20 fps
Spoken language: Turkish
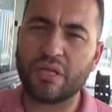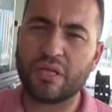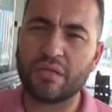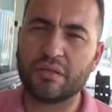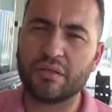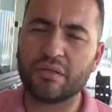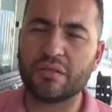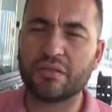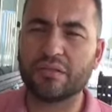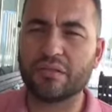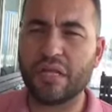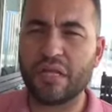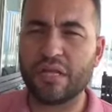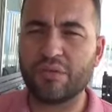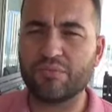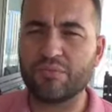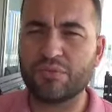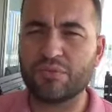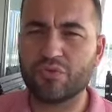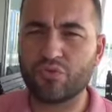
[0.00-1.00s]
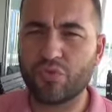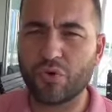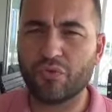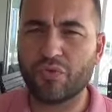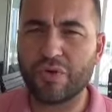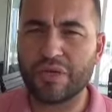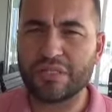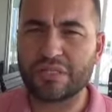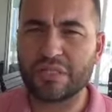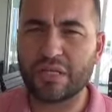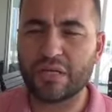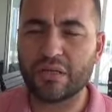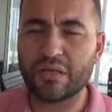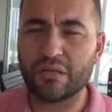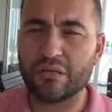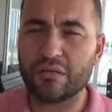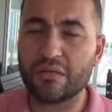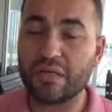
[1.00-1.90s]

Ee, talebimiz çok fazla.